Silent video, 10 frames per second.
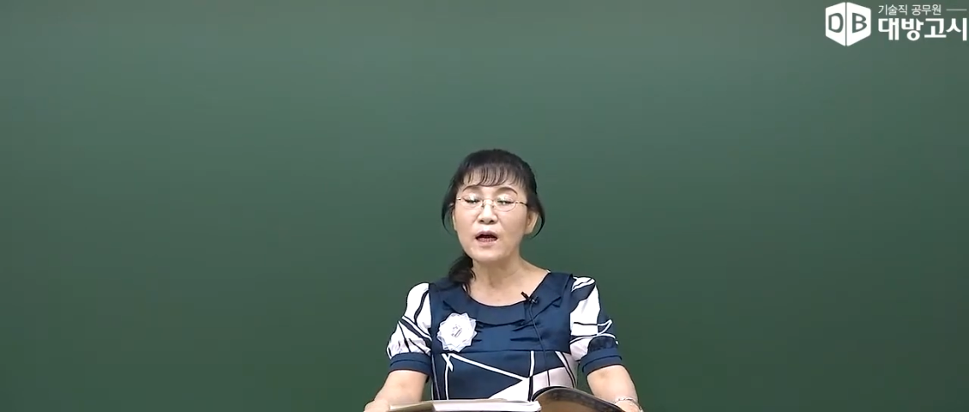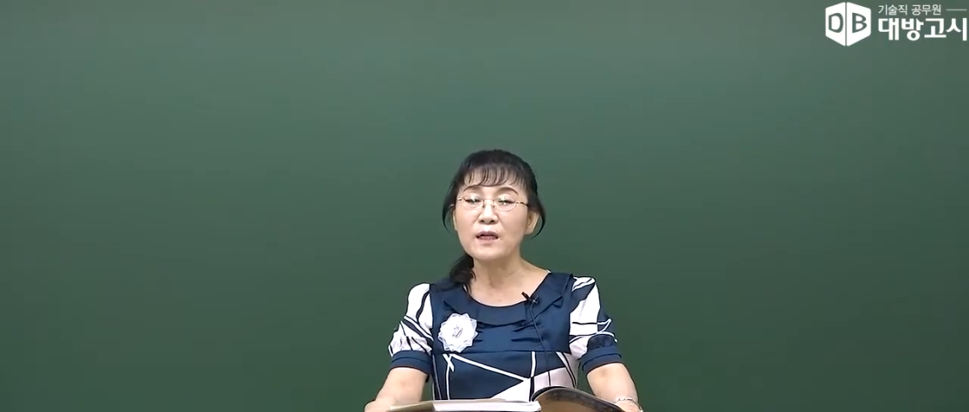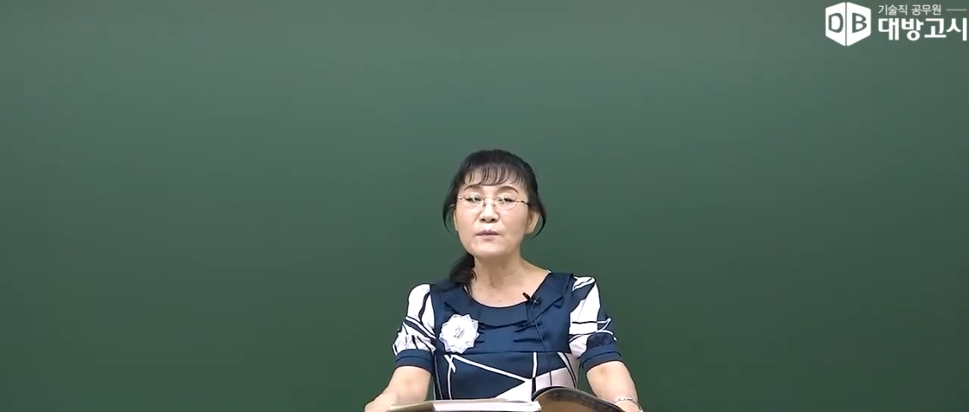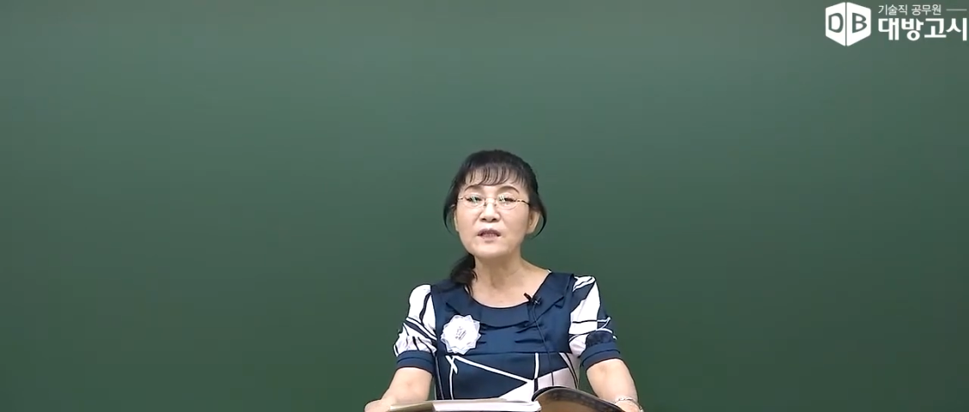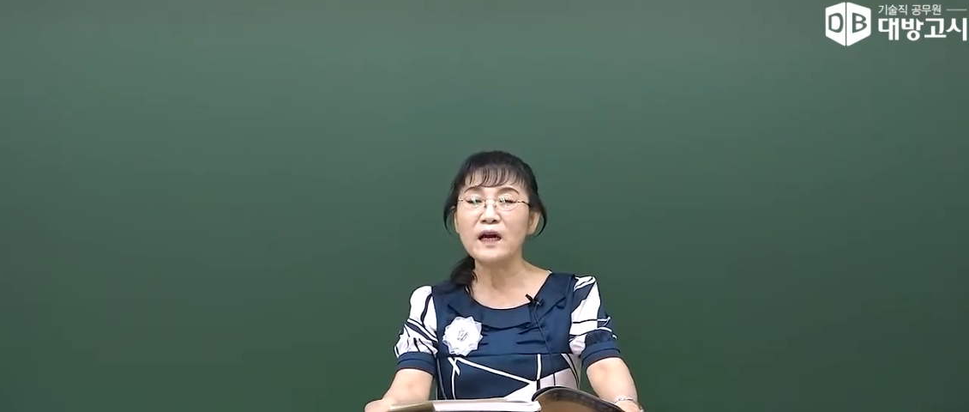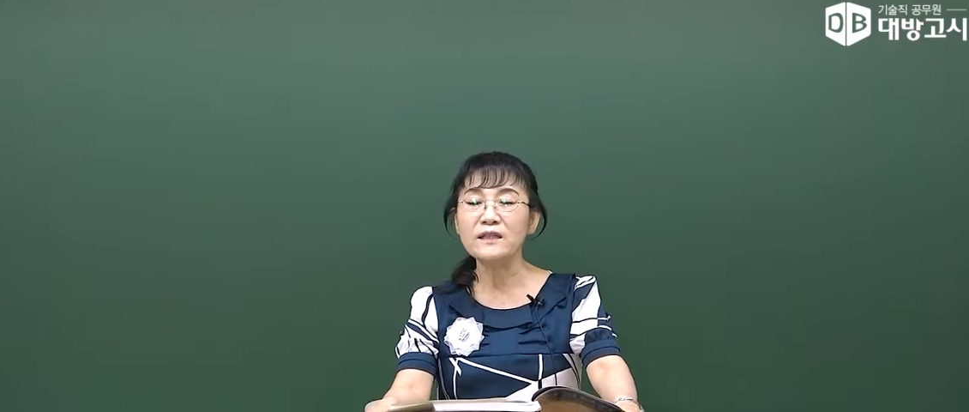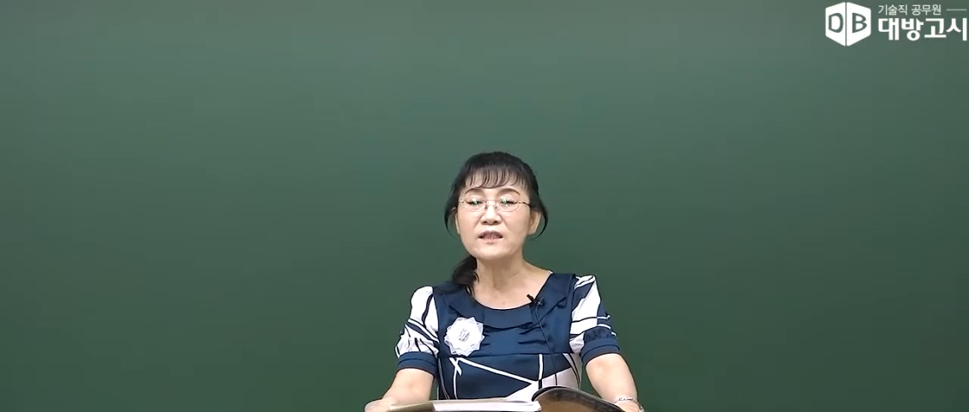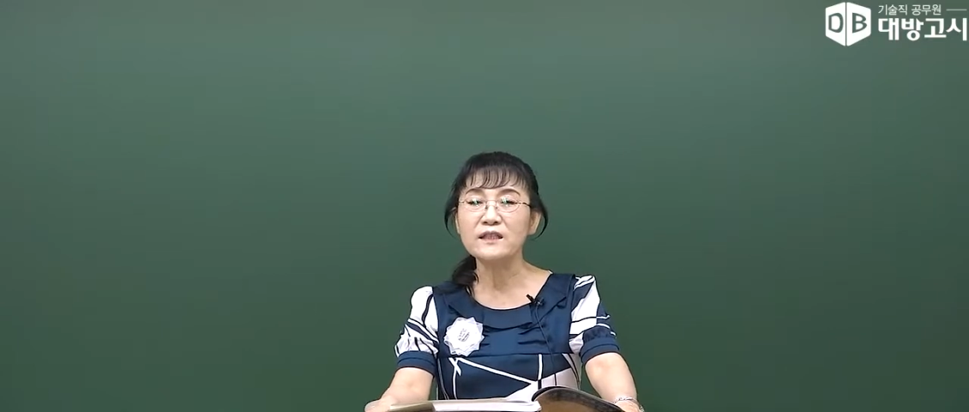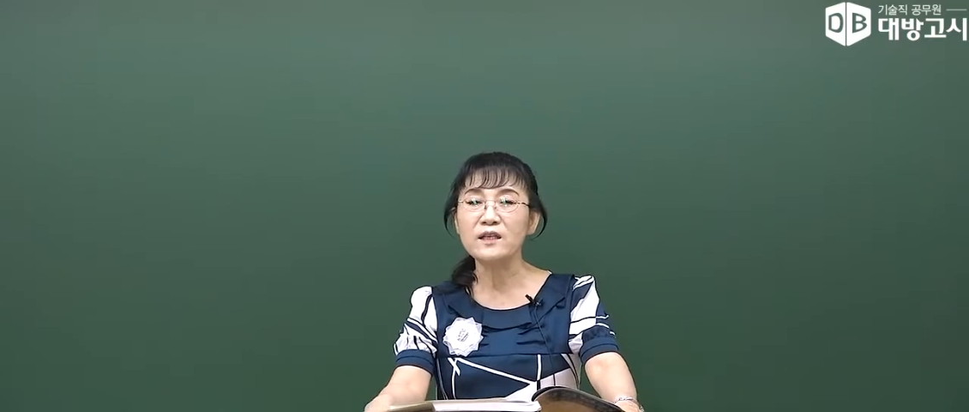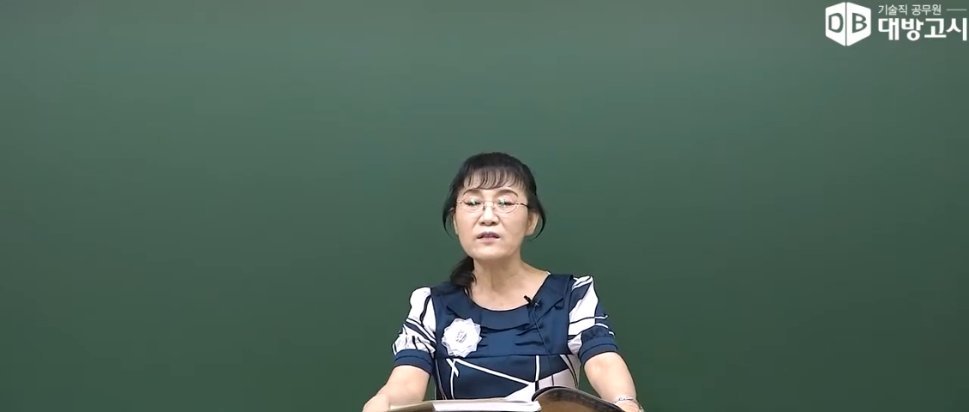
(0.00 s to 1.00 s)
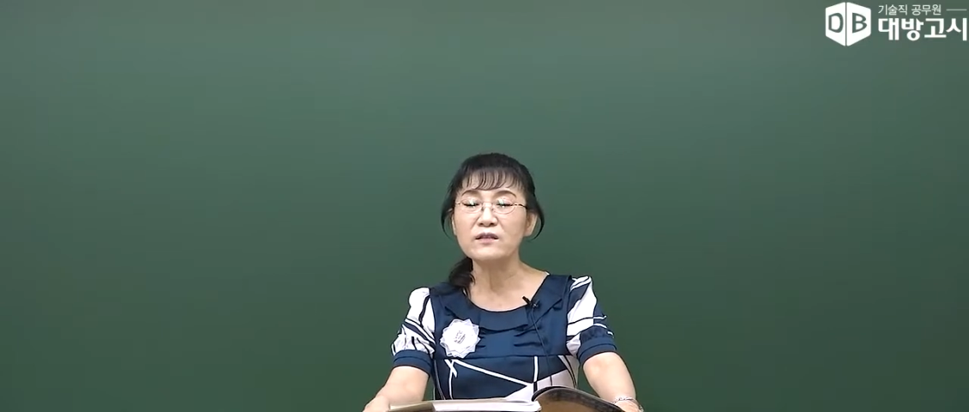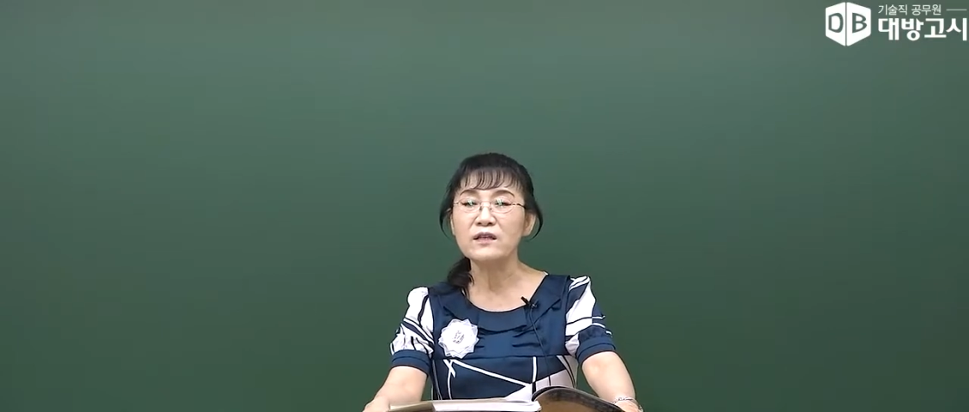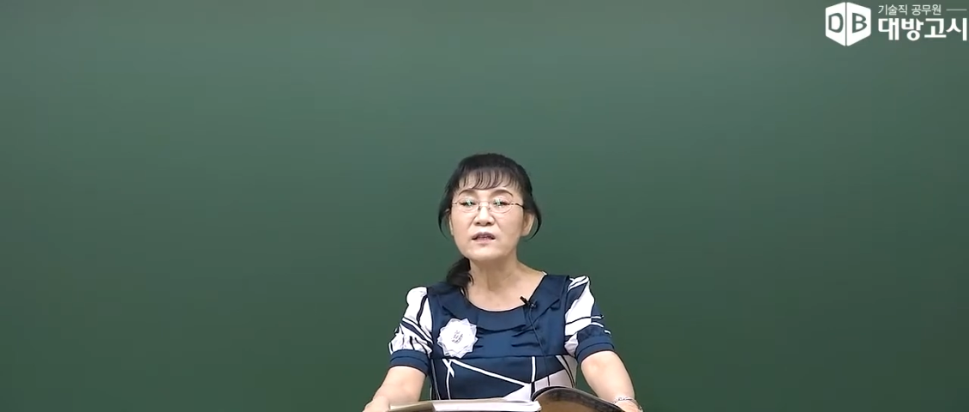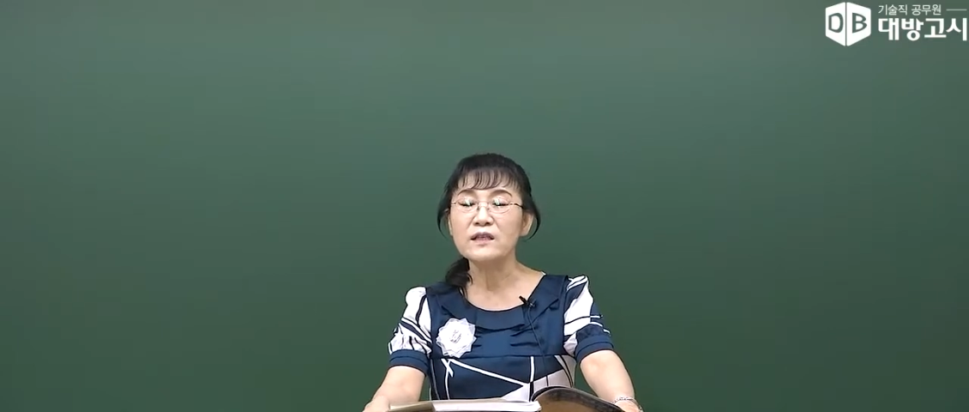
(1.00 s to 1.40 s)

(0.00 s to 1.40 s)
아니면 다른 직렬은